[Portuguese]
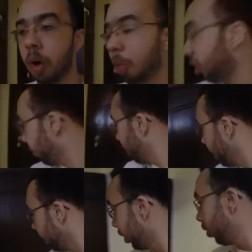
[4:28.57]
ó meu
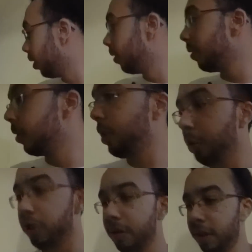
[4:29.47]
chaveirinho aqui, ó. Eu
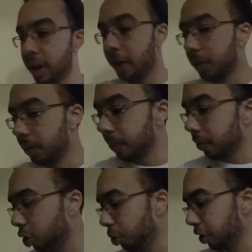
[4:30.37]
tenho um chaveirinho.
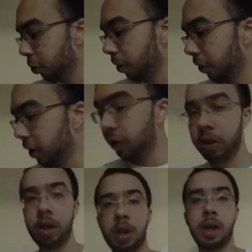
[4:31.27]
Vou mostrar isso pra vocês.
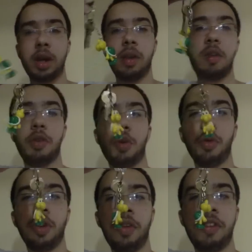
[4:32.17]
Não sei se vocês estão
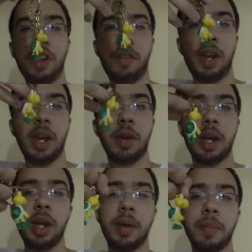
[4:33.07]
conseguindo ver esse chaveirinho
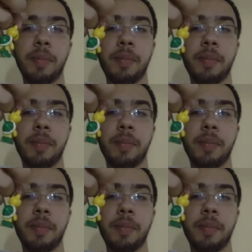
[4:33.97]
aqui.